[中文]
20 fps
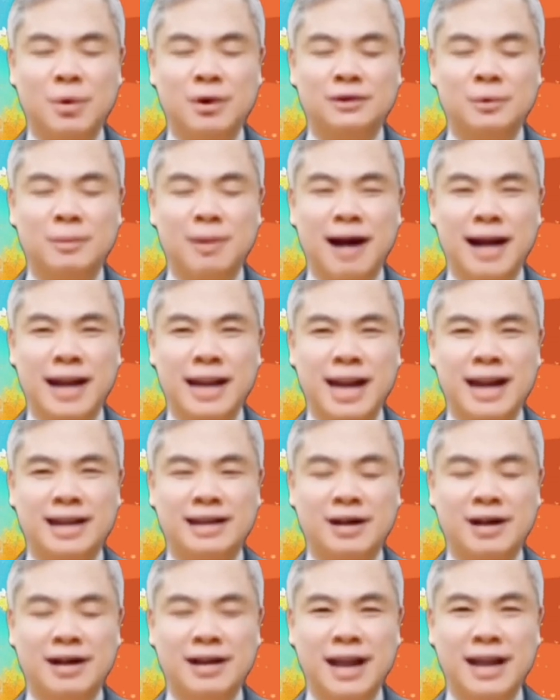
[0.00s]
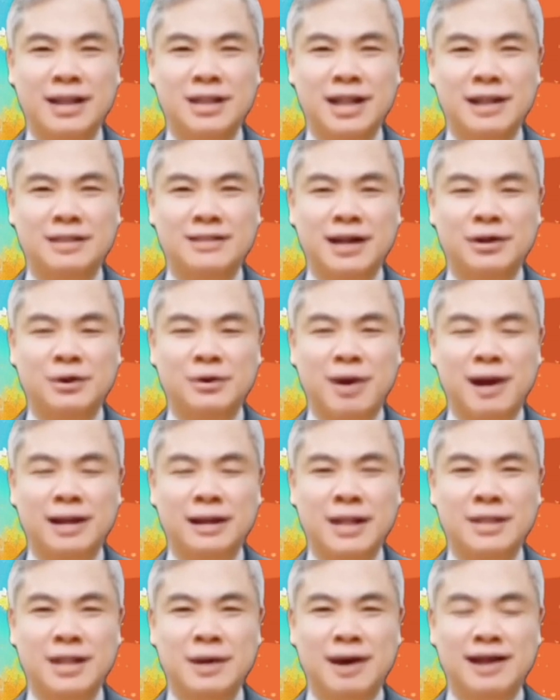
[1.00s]
我是把一些可能性的预
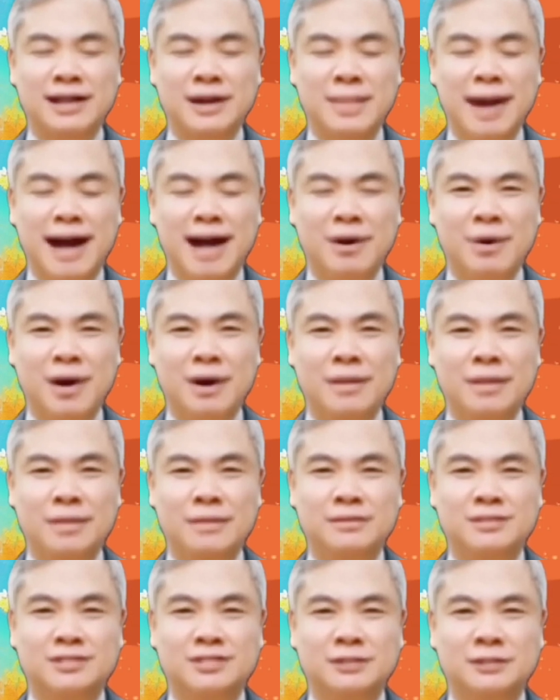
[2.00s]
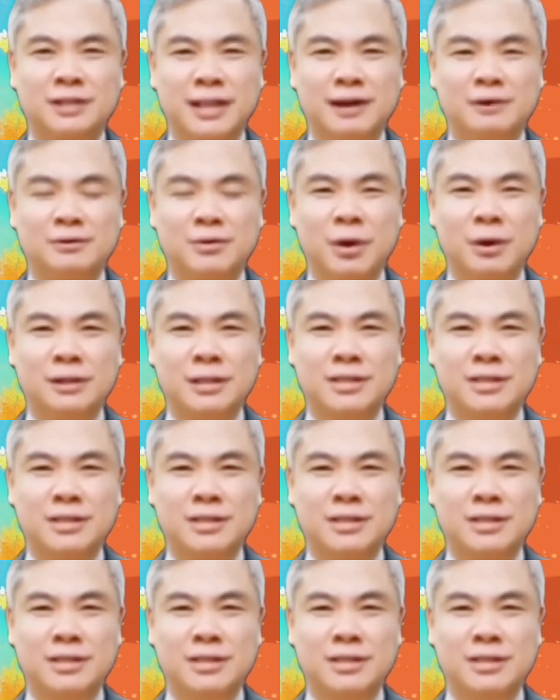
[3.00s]
防针先帮你打了，是不是？